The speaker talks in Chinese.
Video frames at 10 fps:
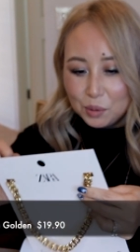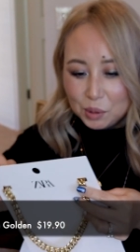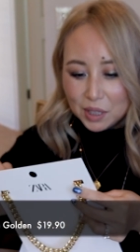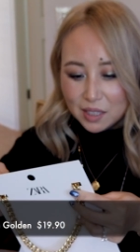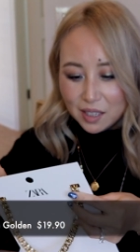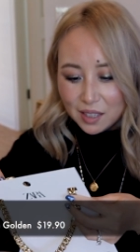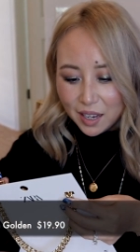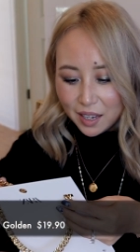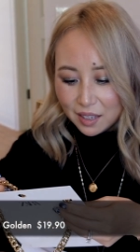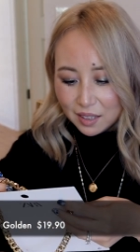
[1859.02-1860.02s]
我觉得现
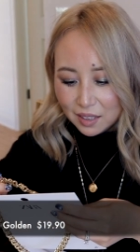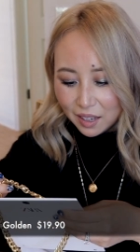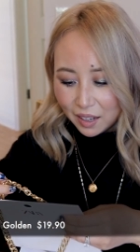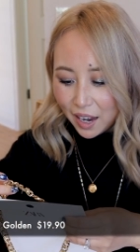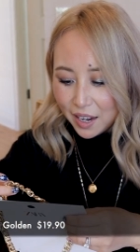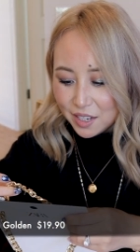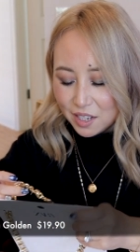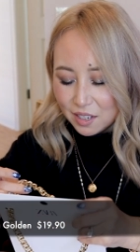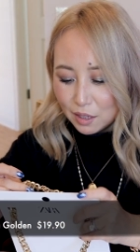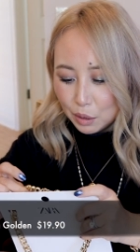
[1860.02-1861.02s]
在也开
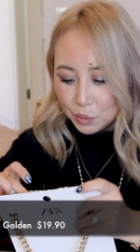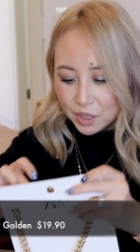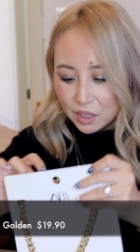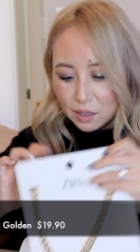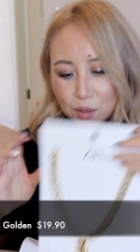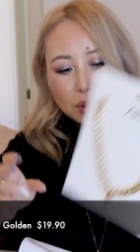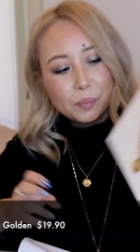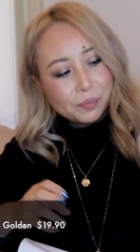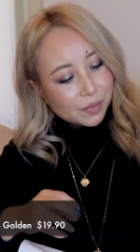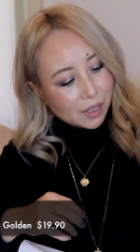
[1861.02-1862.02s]
始流行这种
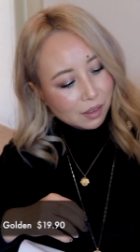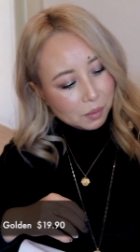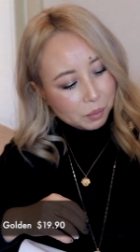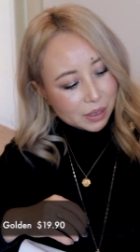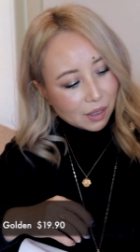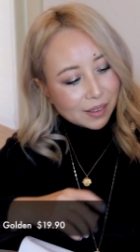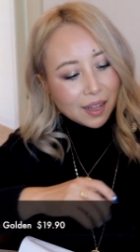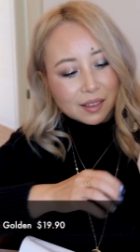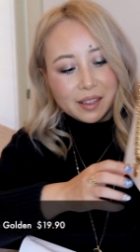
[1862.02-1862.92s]
比较大的